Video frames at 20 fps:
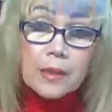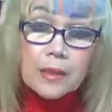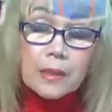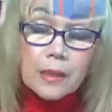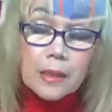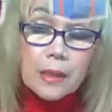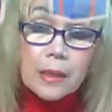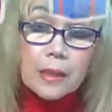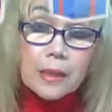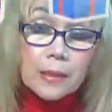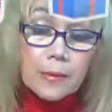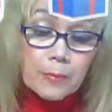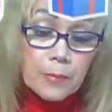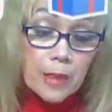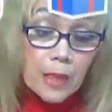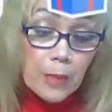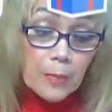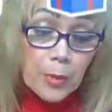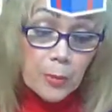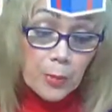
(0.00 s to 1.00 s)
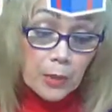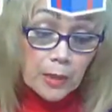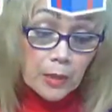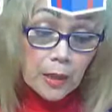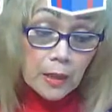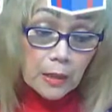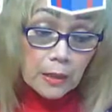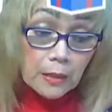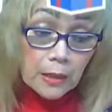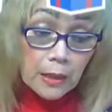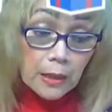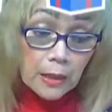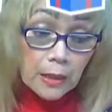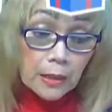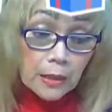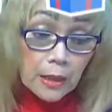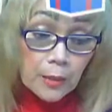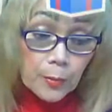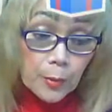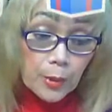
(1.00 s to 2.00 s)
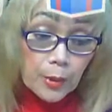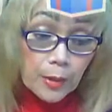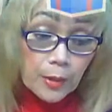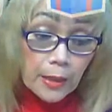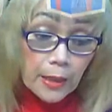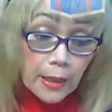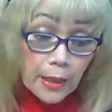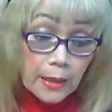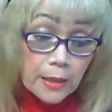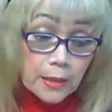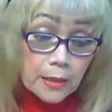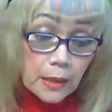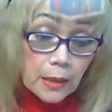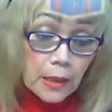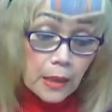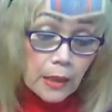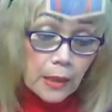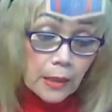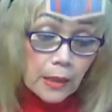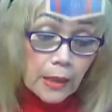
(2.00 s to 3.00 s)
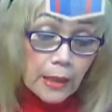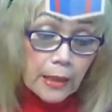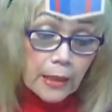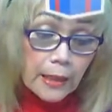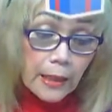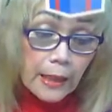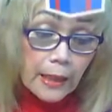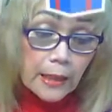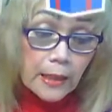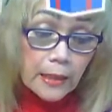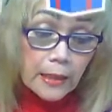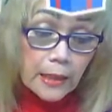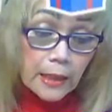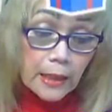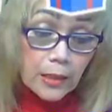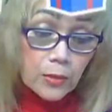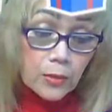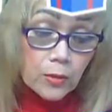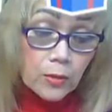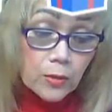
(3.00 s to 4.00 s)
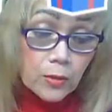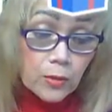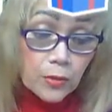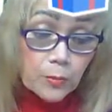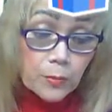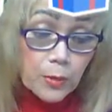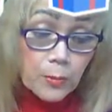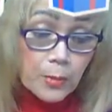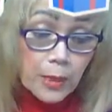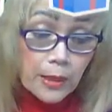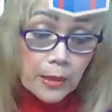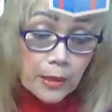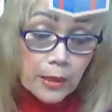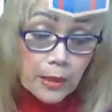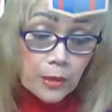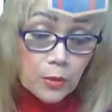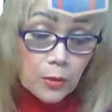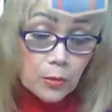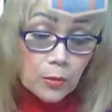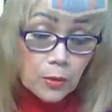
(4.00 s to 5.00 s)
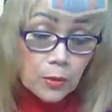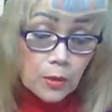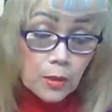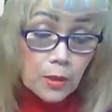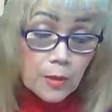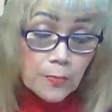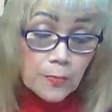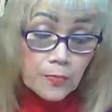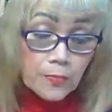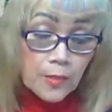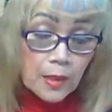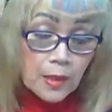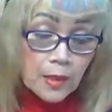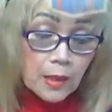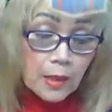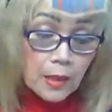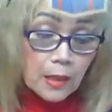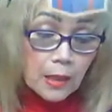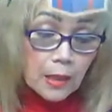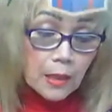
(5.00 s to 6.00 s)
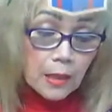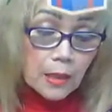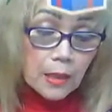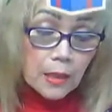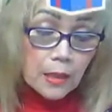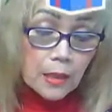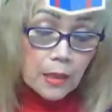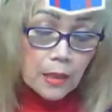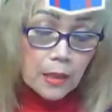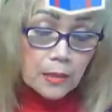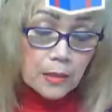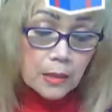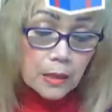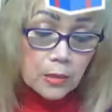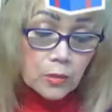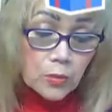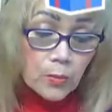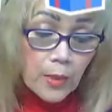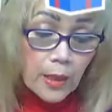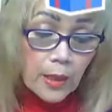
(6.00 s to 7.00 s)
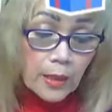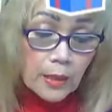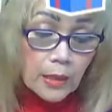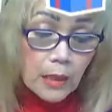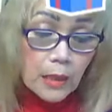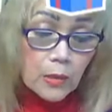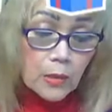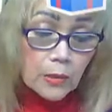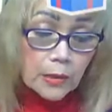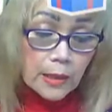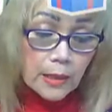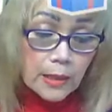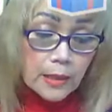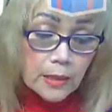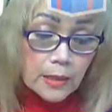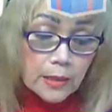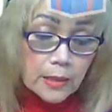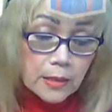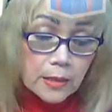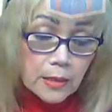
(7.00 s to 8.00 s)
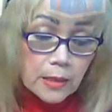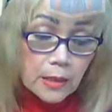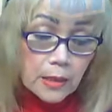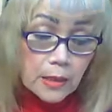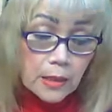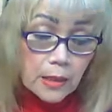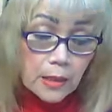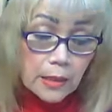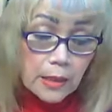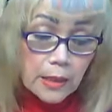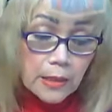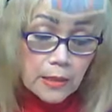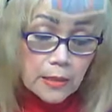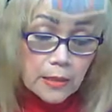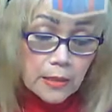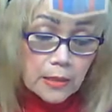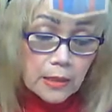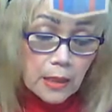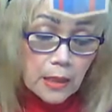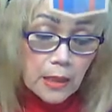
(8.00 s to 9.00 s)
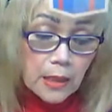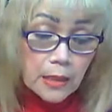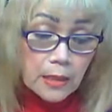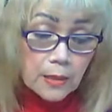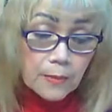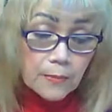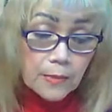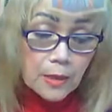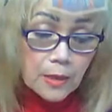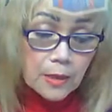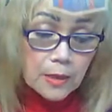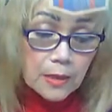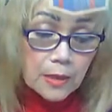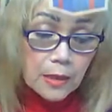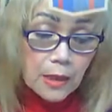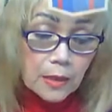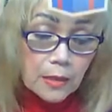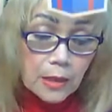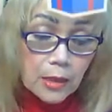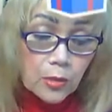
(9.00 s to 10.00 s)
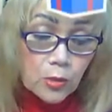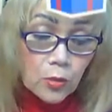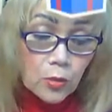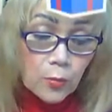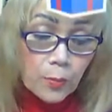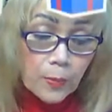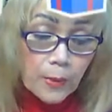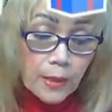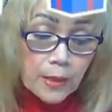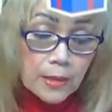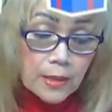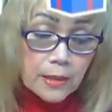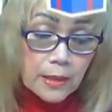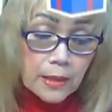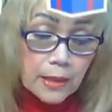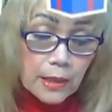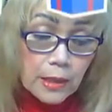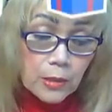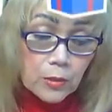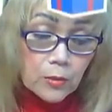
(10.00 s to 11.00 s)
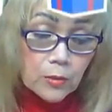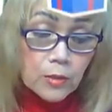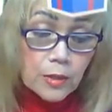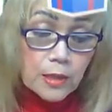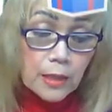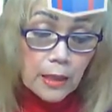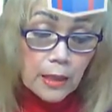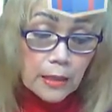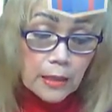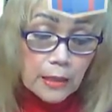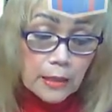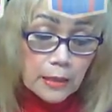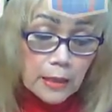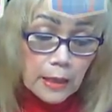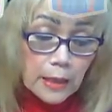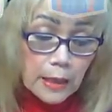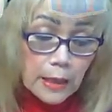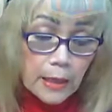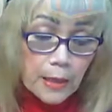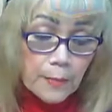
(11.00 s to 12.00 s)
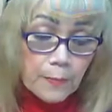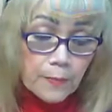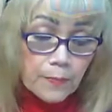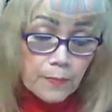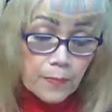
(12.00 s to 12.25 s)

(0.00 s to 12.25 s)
na marami pang darating na birthday tsaka kay Ray Herrero, yung pamangkin ko uh, sa dumaraw kay uh, kay Scott uh, ah, Scotty Tupas Herrero sa Canada.